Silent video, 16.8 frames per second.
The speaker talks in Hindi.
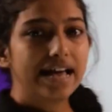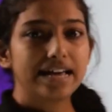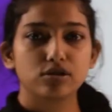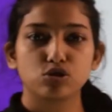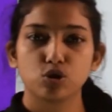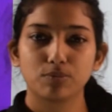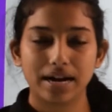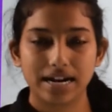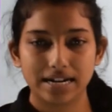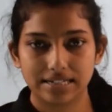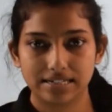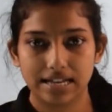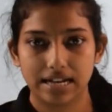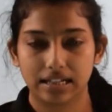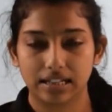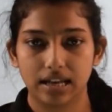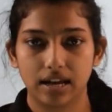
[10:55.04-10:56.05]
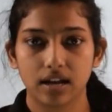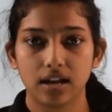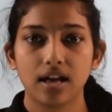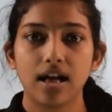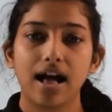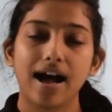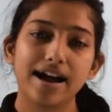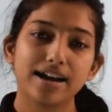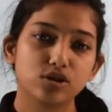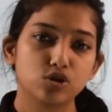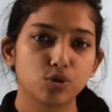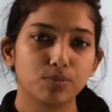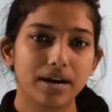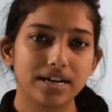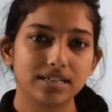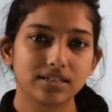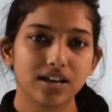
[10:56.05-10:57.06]
आइसोबार्स देखते हैं
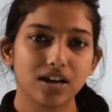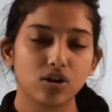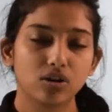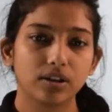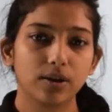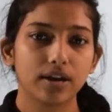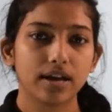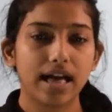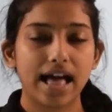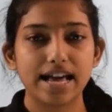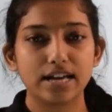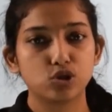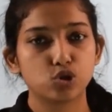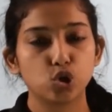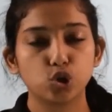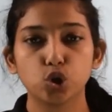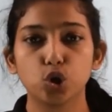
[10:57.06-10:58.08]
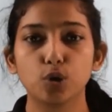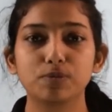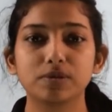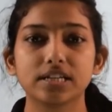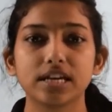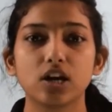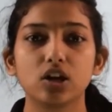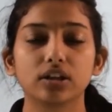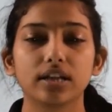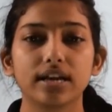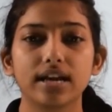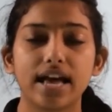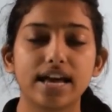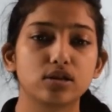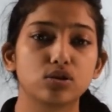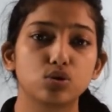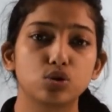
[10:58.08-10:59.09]
आइसोबार्स क्या होते हैं आइसोटोप्स क्या होते हैं
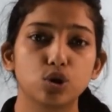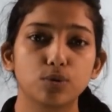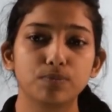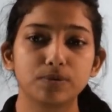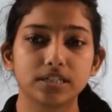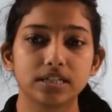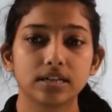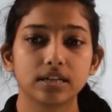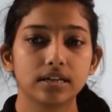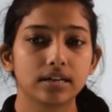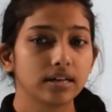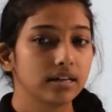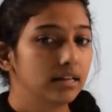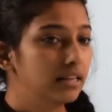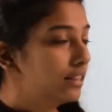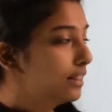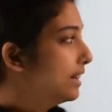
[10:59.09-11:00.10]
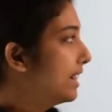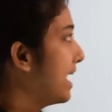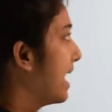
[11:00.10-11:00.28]
आइसोटोप्स दे